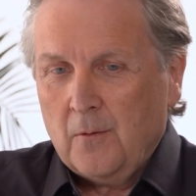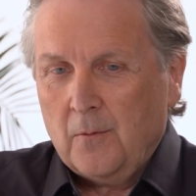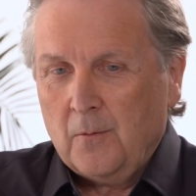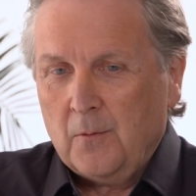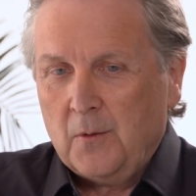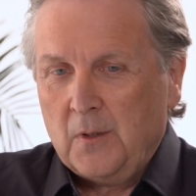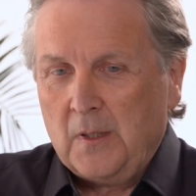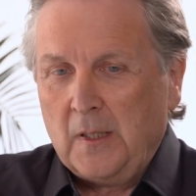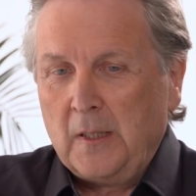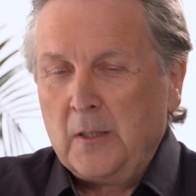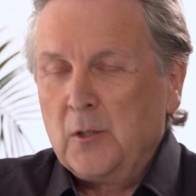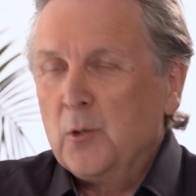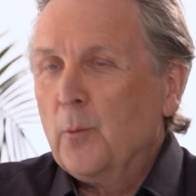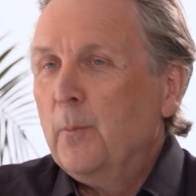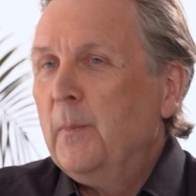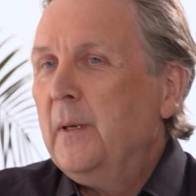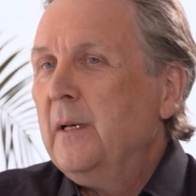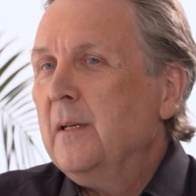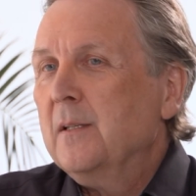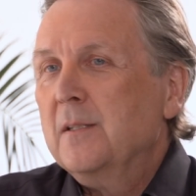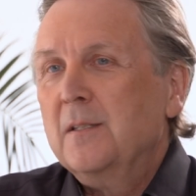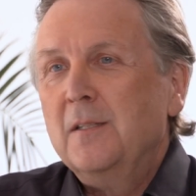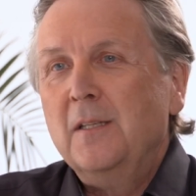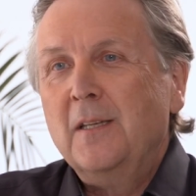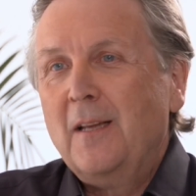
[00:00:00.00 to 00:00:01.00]
sich
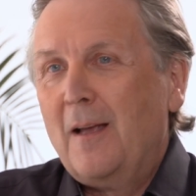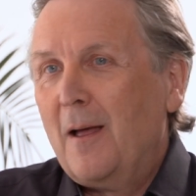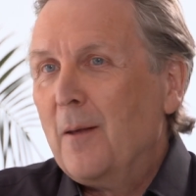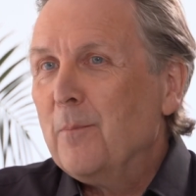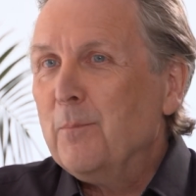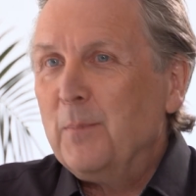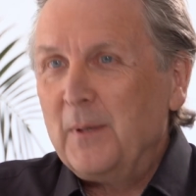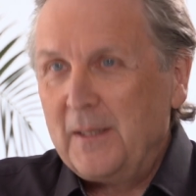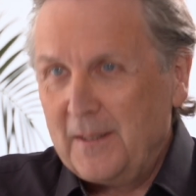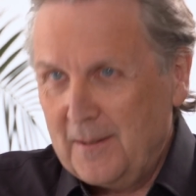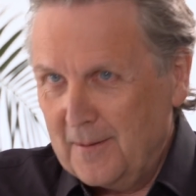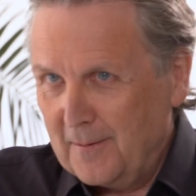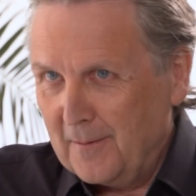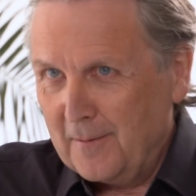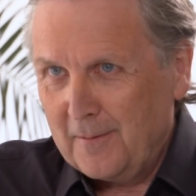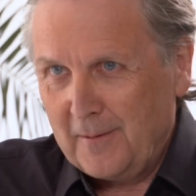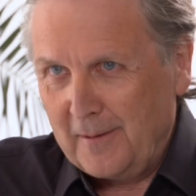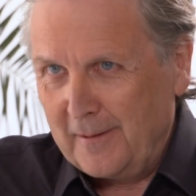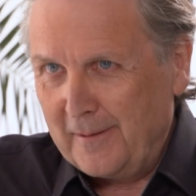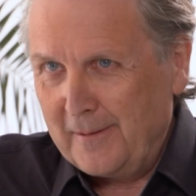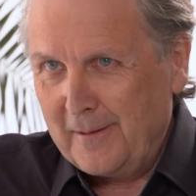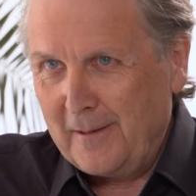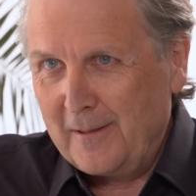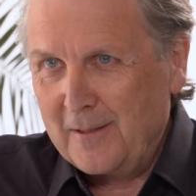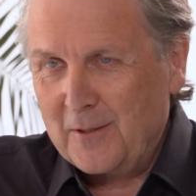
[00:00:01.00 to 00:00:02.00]
zumindest nicht anbieten.
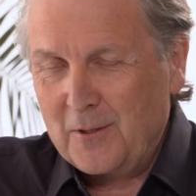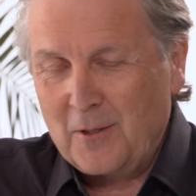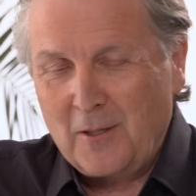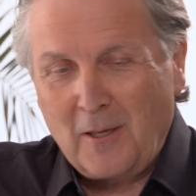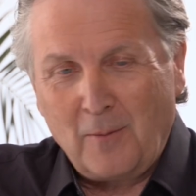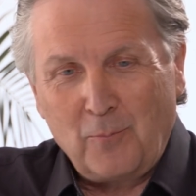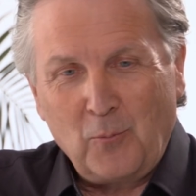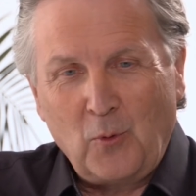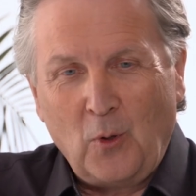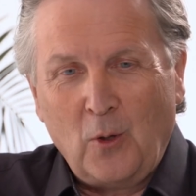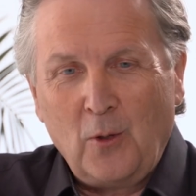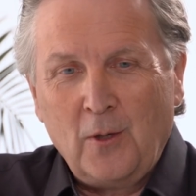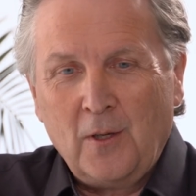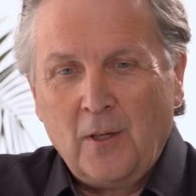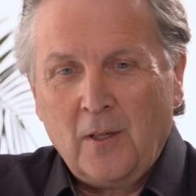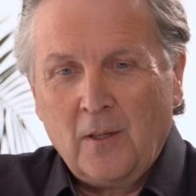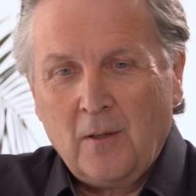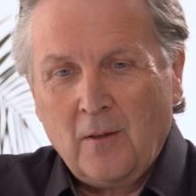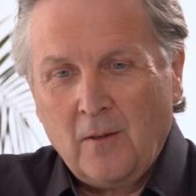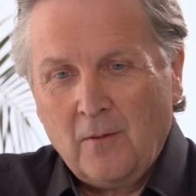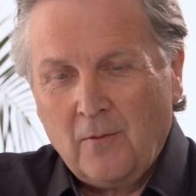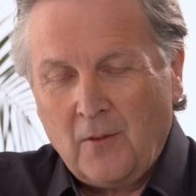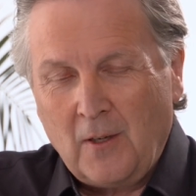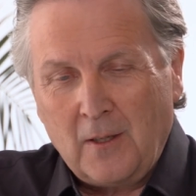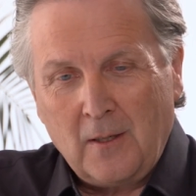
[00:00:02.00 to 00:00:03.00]
Ja, also ich habe
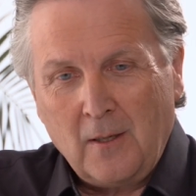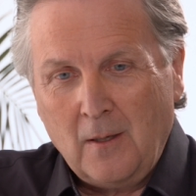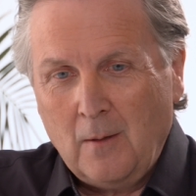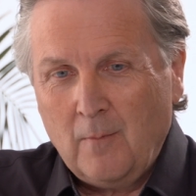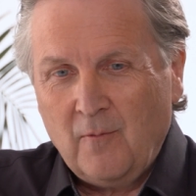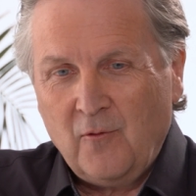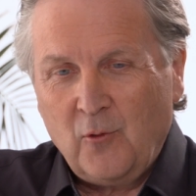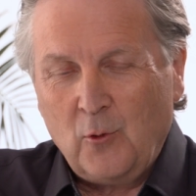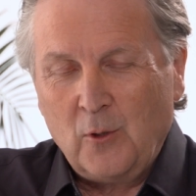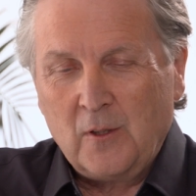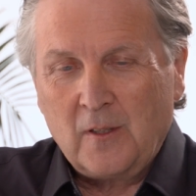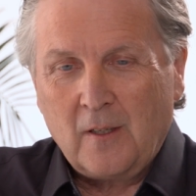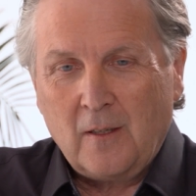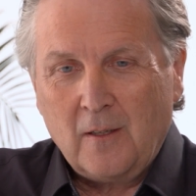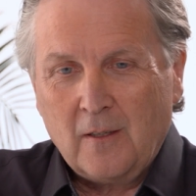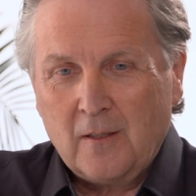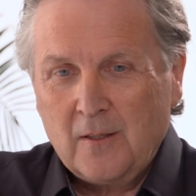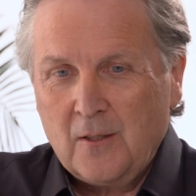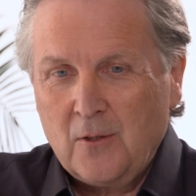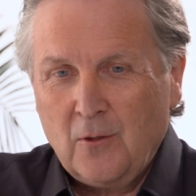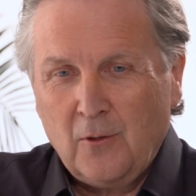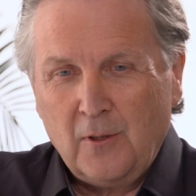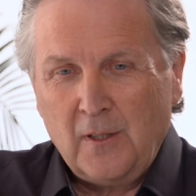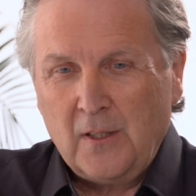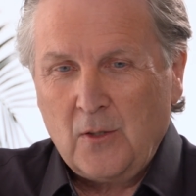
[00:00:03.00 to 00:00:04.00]
neulich, äh, war ich in einem Vortrag,
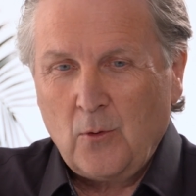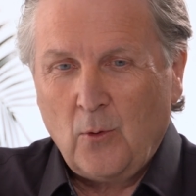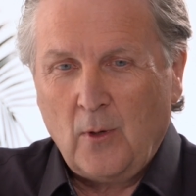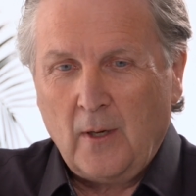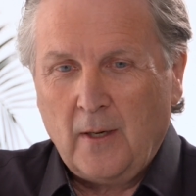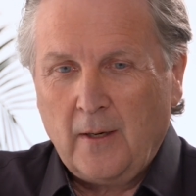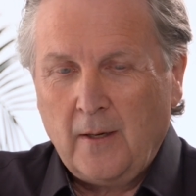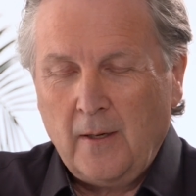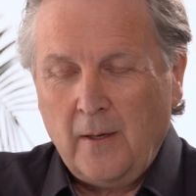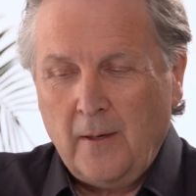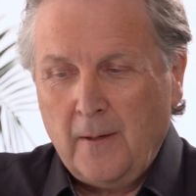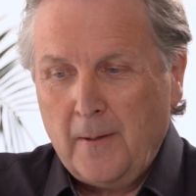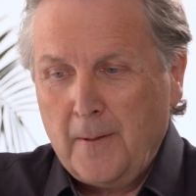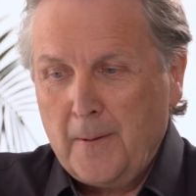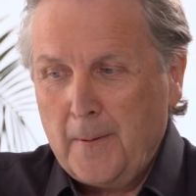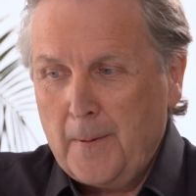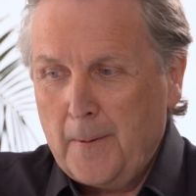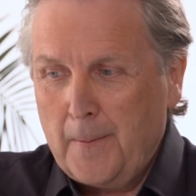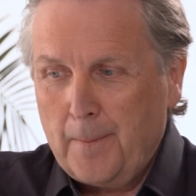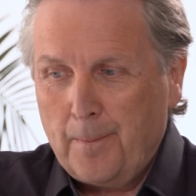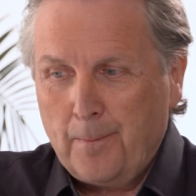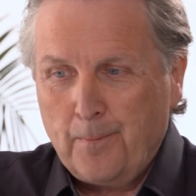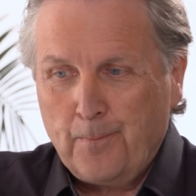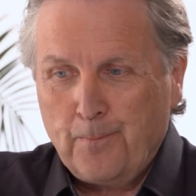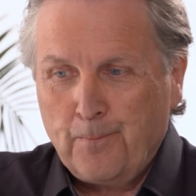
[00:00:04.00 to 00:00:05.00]
ist noch nicht so lange
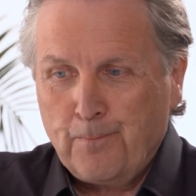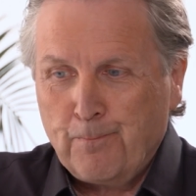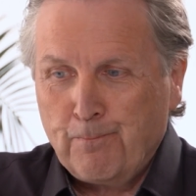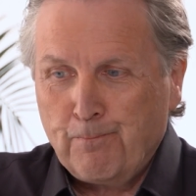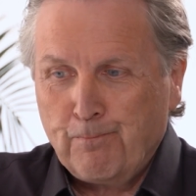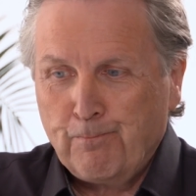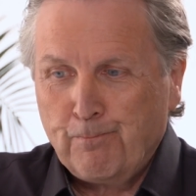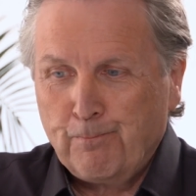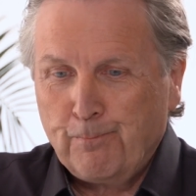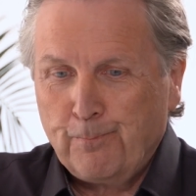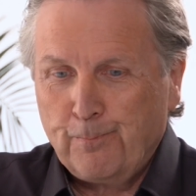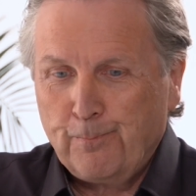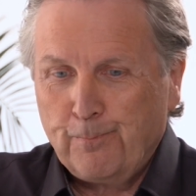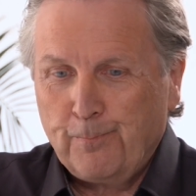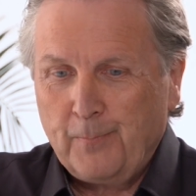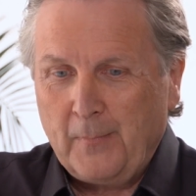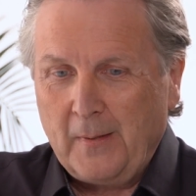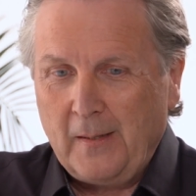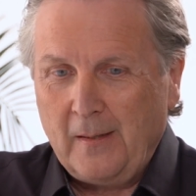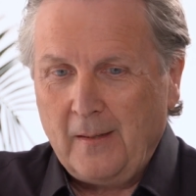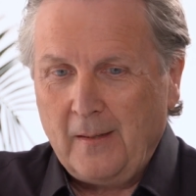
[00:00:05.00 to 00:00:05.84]
her, mm,